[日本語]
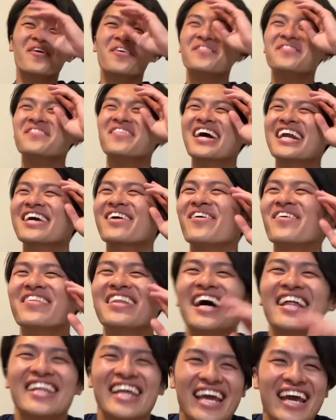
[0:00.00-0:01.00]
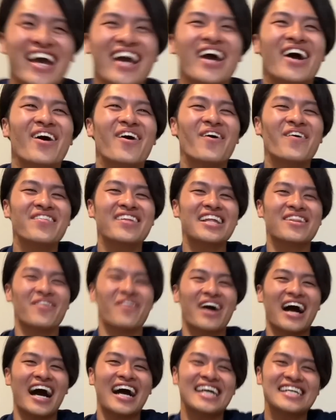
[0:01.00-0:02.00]
ほんまにこんなんで、こんな
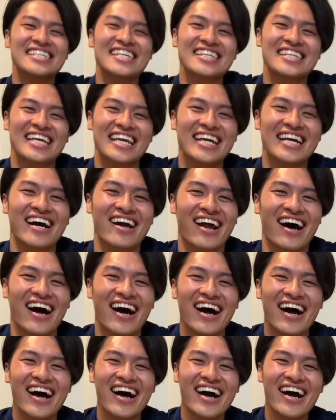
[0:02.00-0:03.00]
動画上げちゃっていいから。え、